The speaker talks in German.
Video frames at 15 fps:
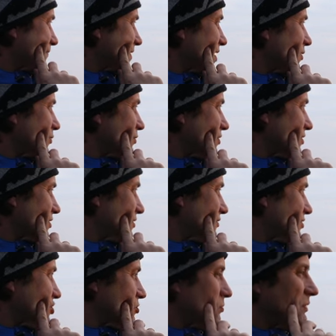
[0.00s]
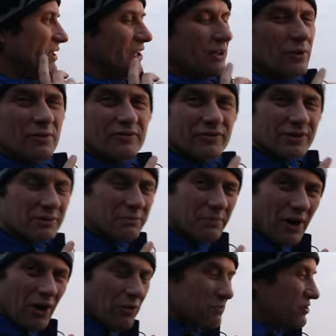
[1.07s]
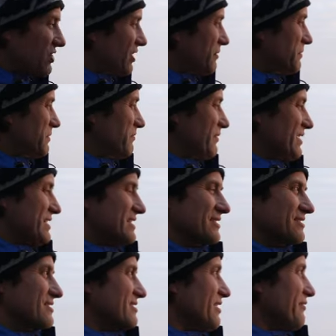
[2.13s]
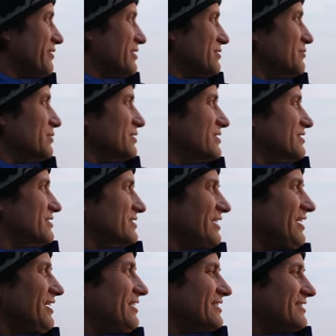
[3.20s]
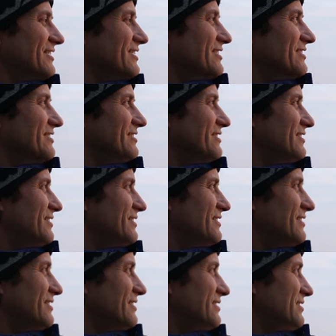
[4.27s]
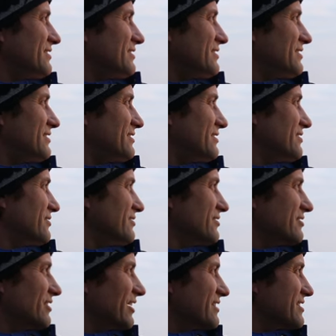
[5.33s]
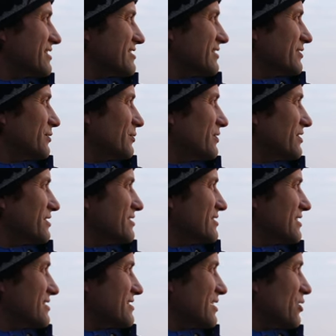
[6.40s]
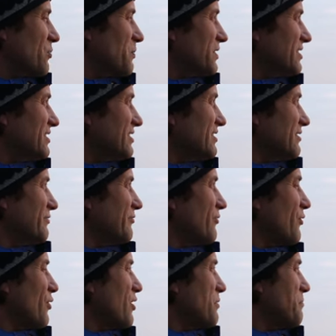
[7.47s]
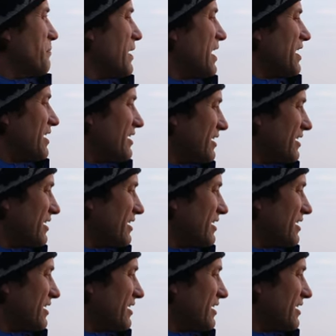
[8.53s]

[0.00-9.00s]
auch die Spiegelung von einem Baumstamm im Wasser. Das ist einfach nur geil gerade. Und in 30 Sekunden ist der Zauber hier vorbei.